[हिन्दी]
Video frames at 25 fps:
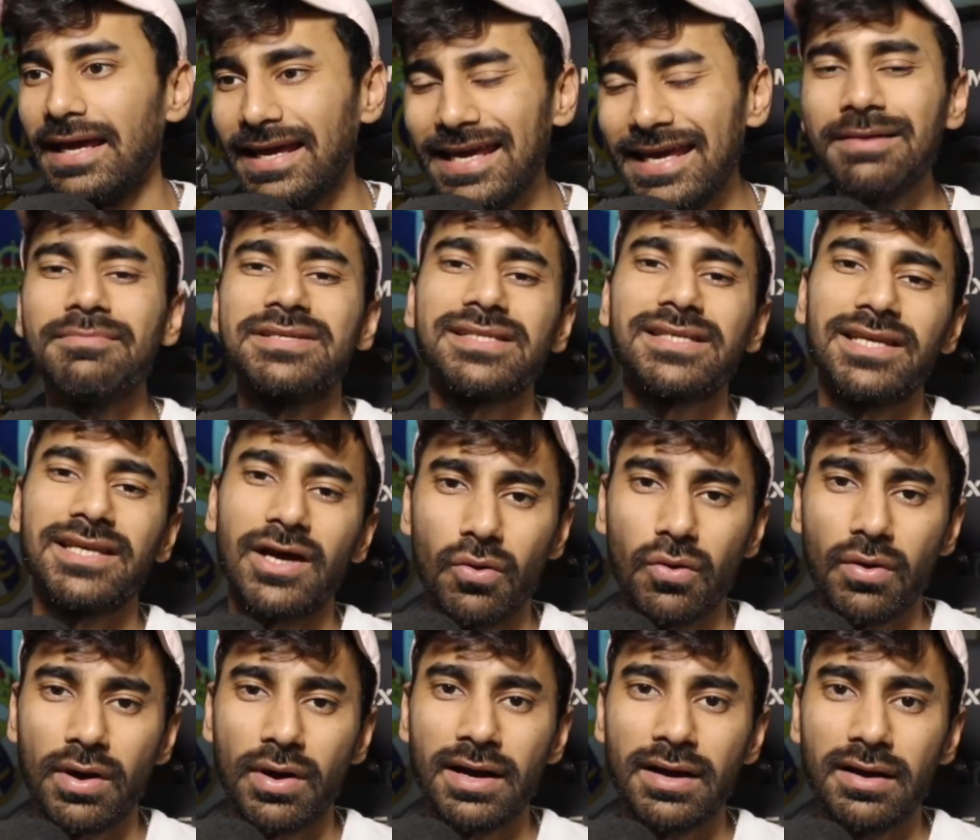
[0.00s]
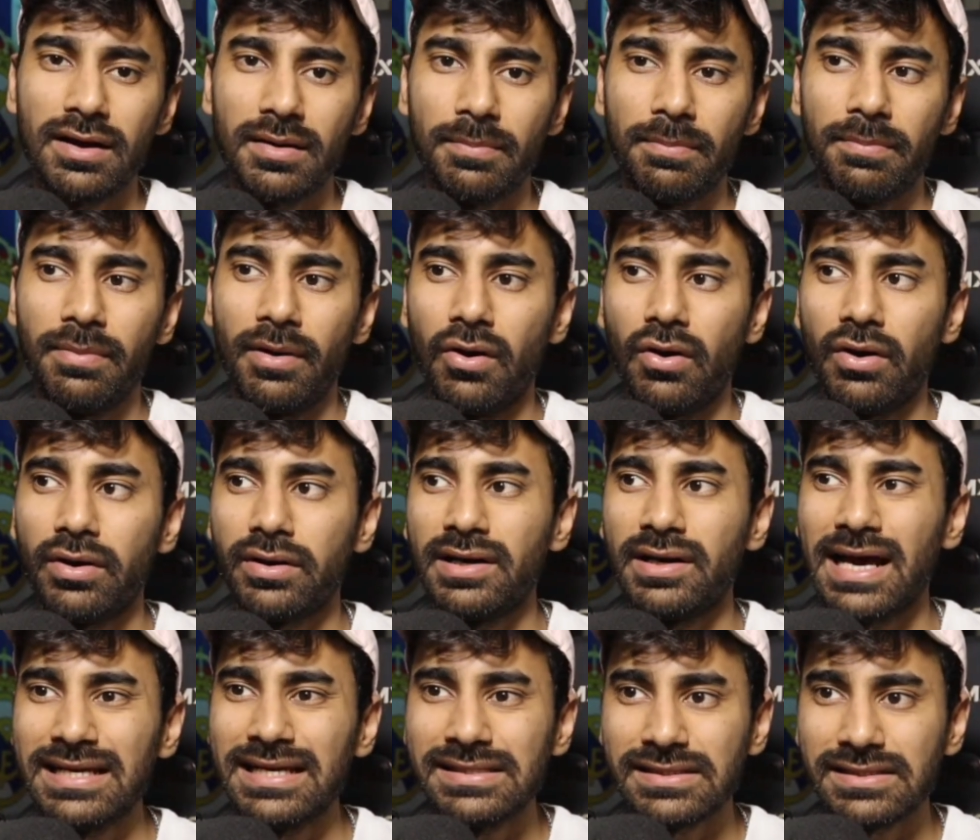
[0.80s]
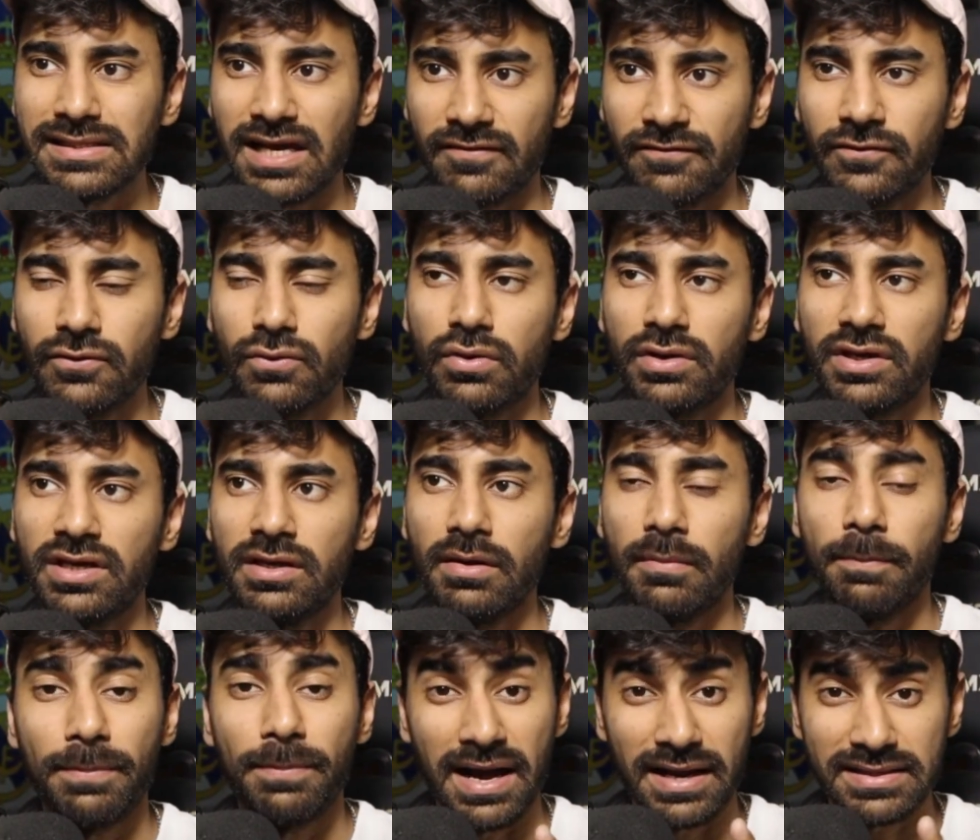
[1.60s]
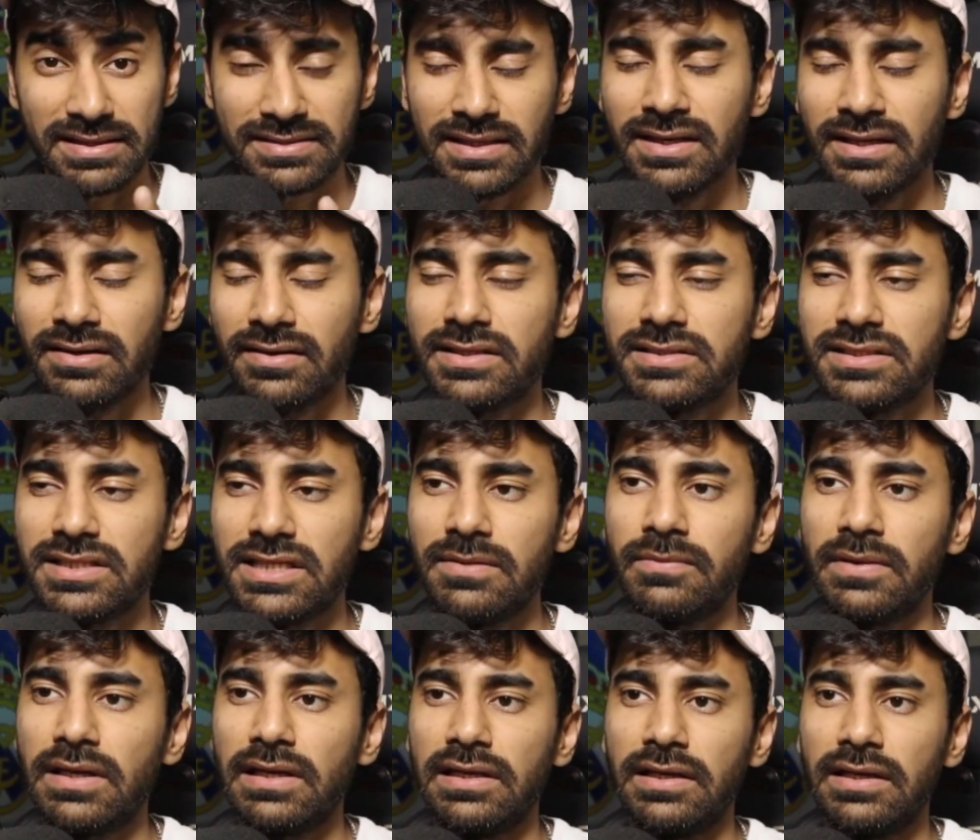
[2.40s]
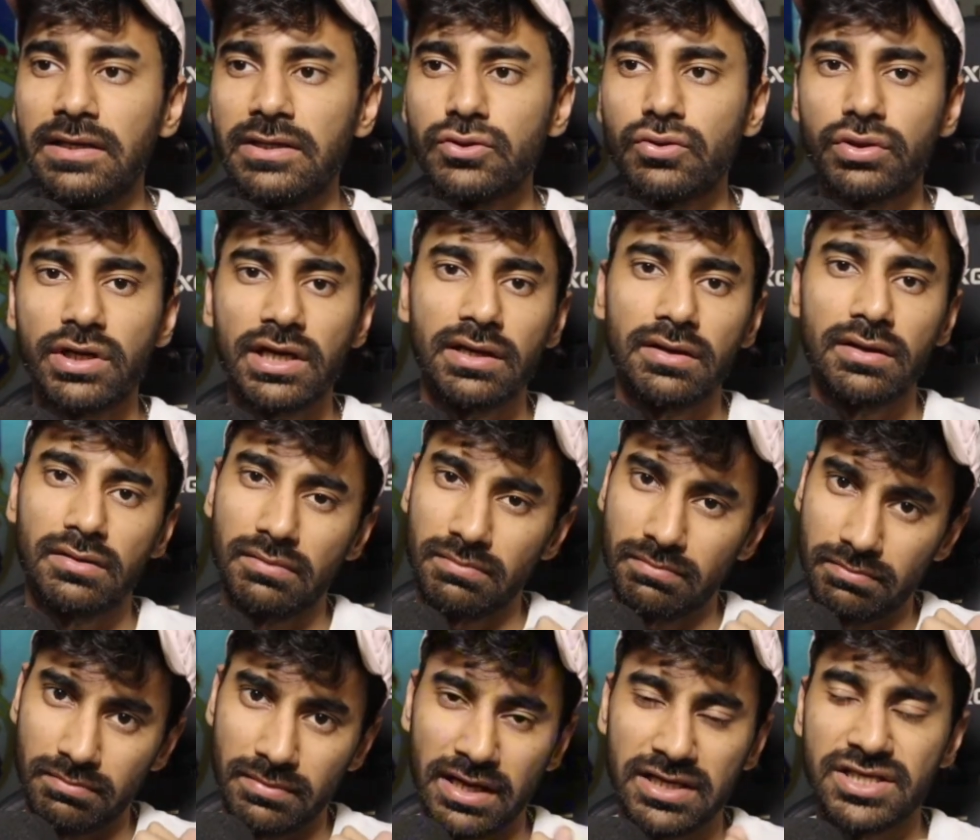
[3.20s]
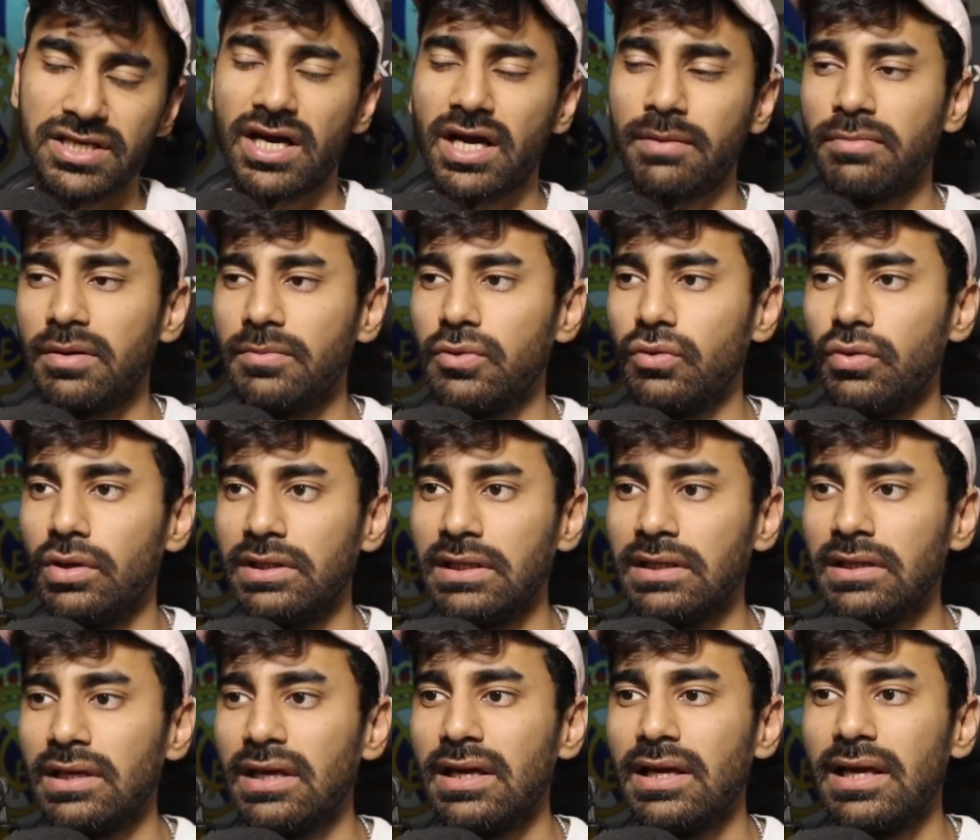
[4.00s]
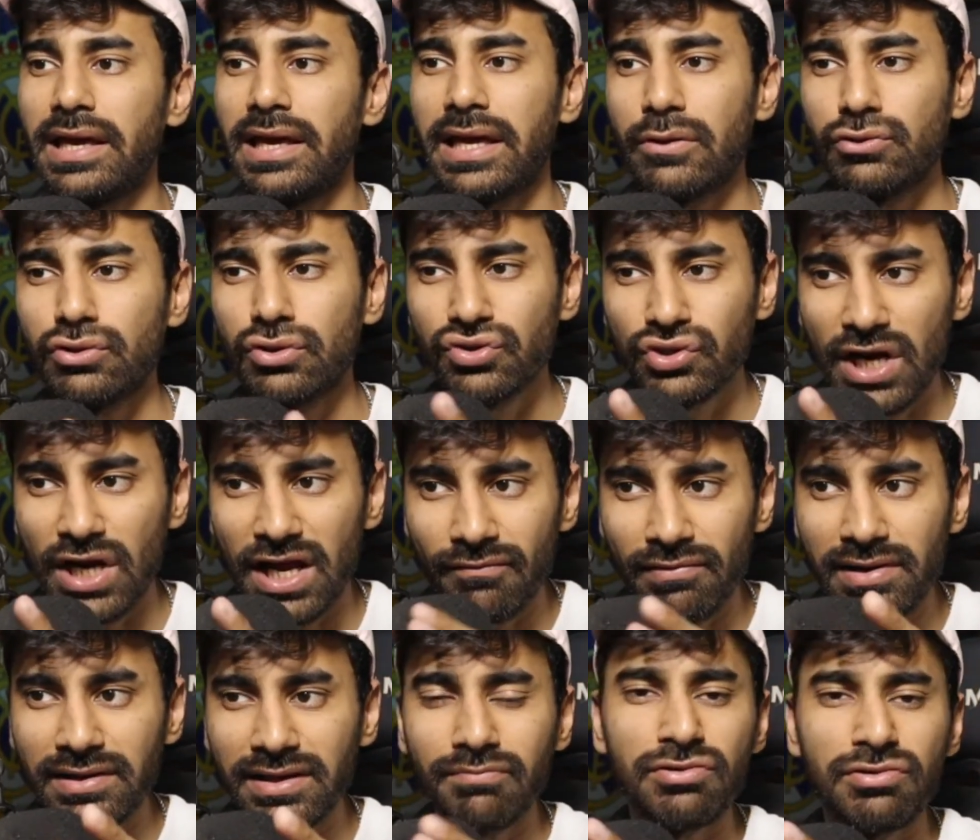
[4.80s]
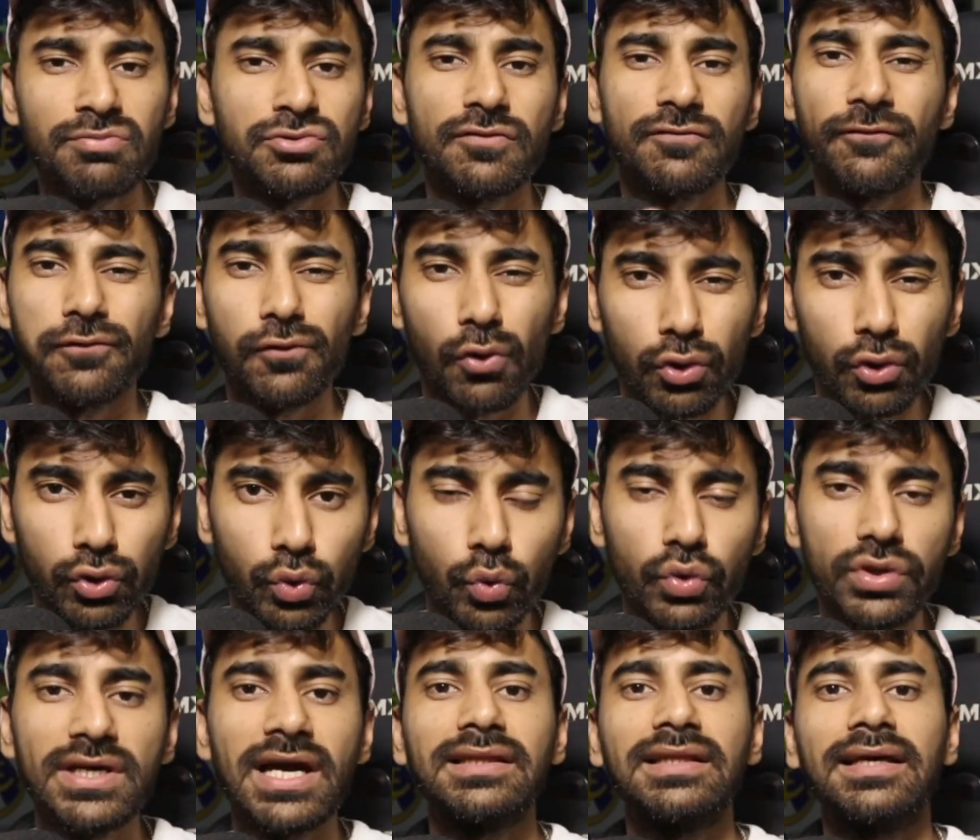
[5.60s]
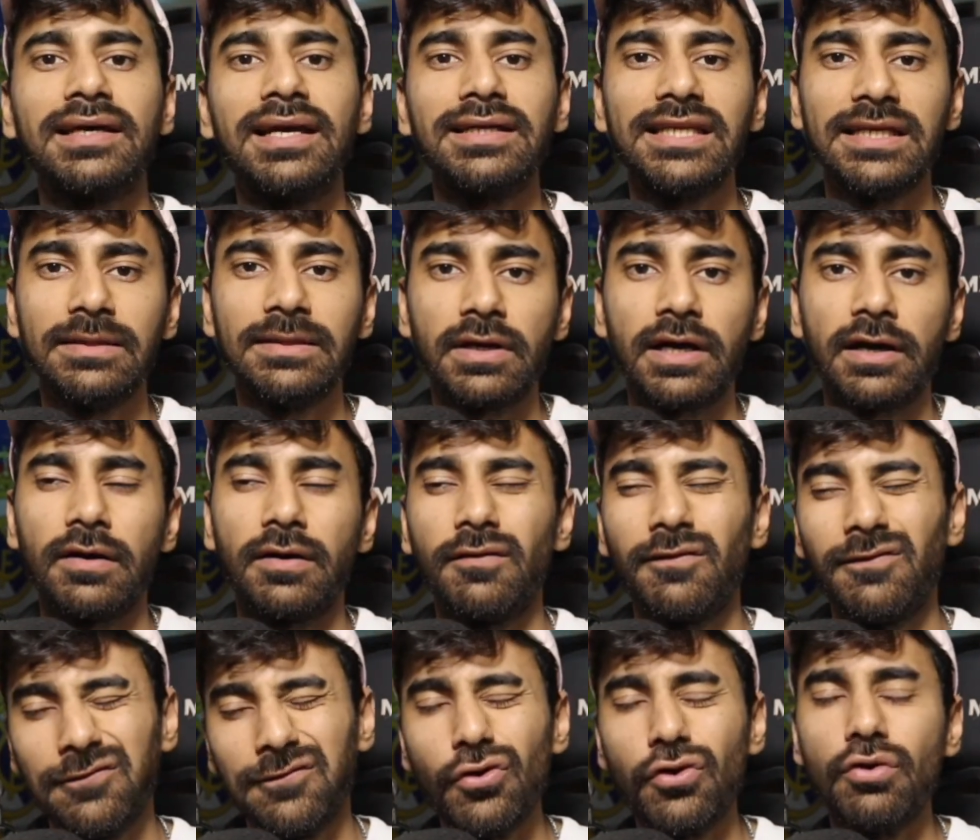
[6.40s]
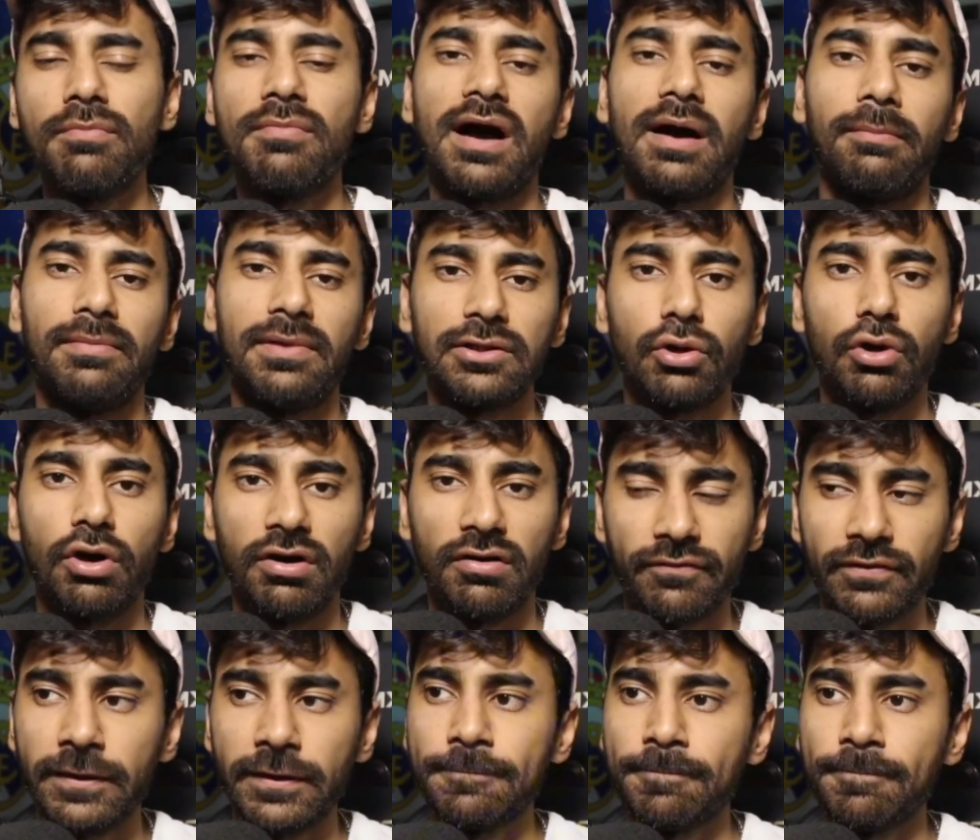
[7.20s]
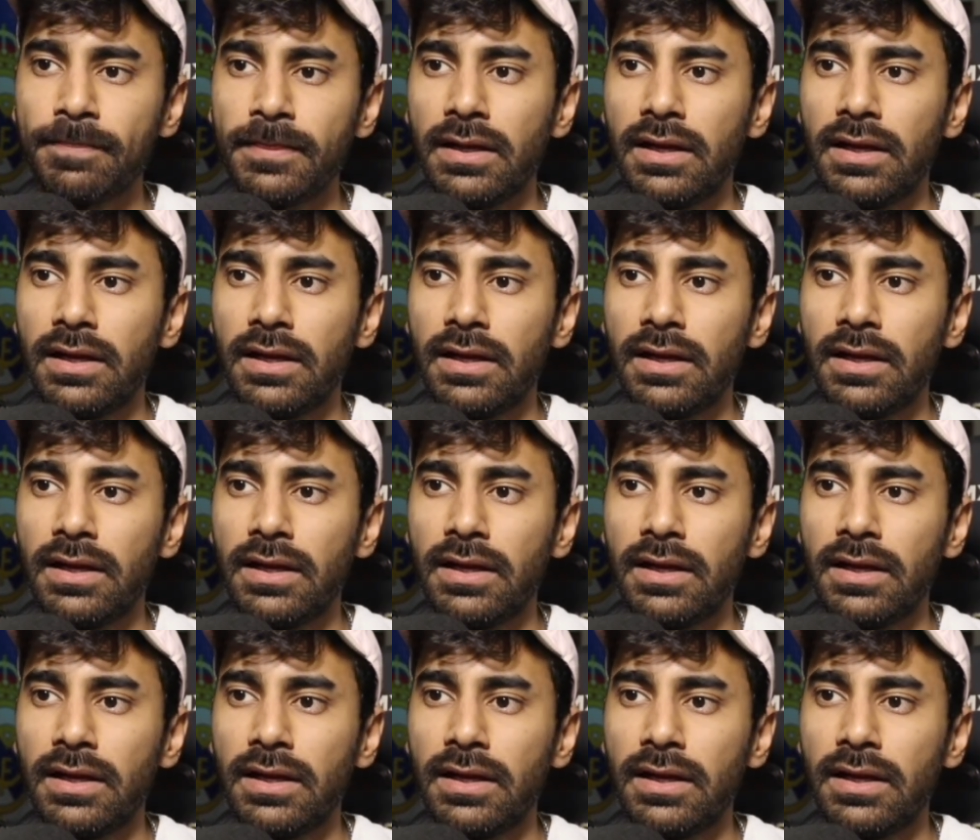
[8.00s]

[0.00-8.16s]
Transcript: एक मसला होगा और ना इंसाफी होगी पाकिस्तानी क्रिकेट टीम के लिए जो कि एशिया कप में भी हुई थी कि वो जो ट्रैवल के बीच में जो फ्लो टूटी आता है ना टीम का वो मामला ऑफ है